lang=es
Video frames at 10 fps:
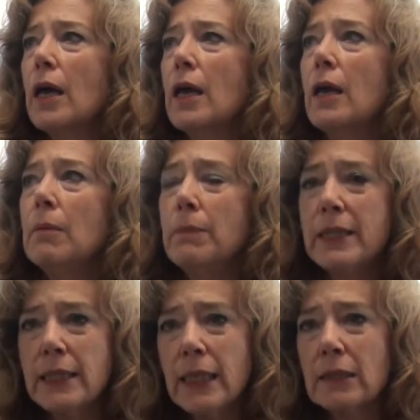eh,
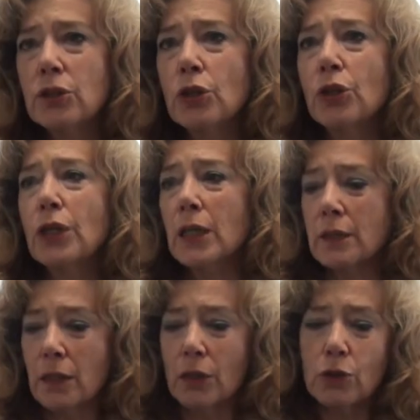
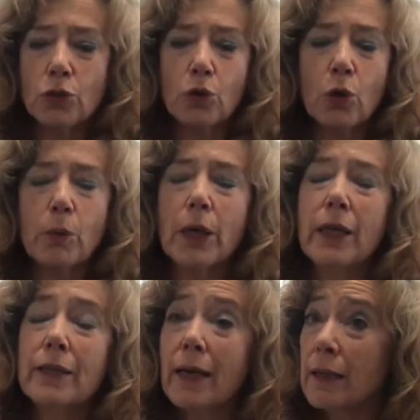investigaciones
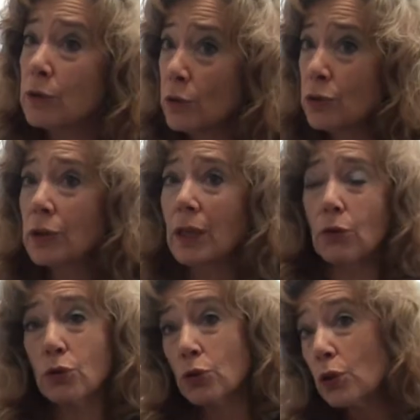sobre datos que
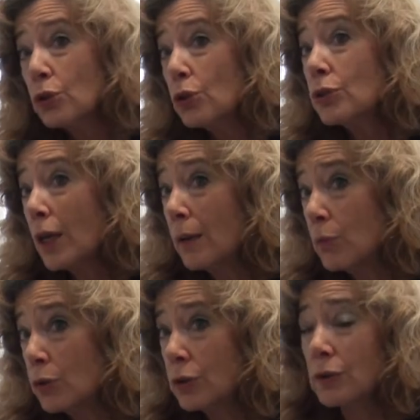nosotros
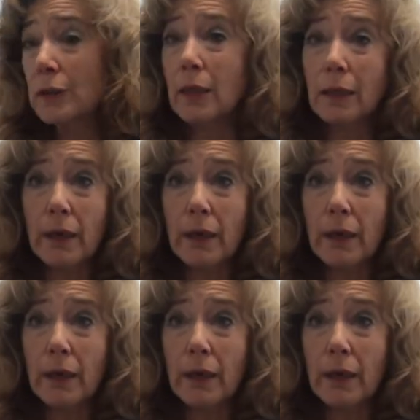hemos este,